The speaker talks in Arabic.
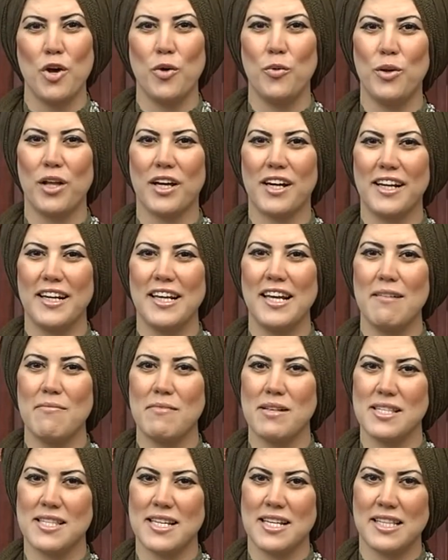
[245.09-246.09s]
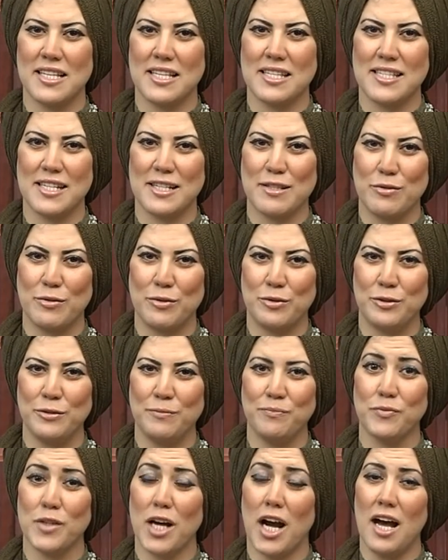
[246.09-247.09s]
والقليل من زيت
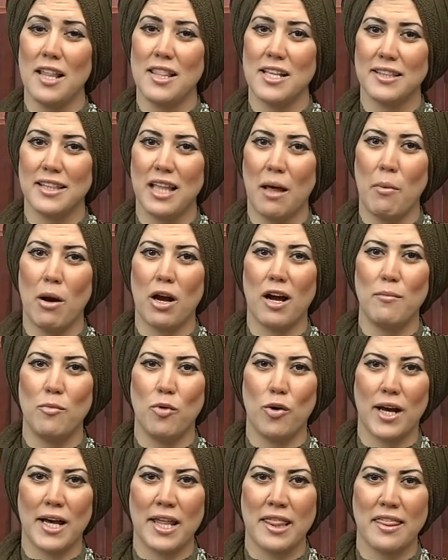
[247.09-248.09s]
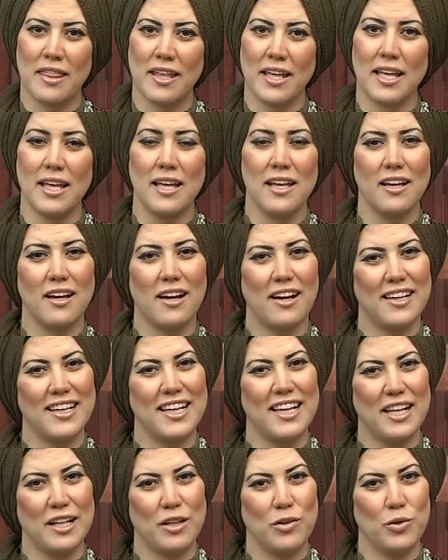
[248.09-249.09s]
الزيتون هذا الطبق مغذي
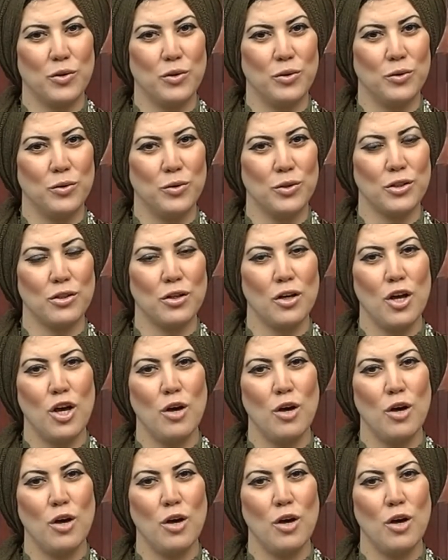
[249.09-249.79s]
قليل الدهون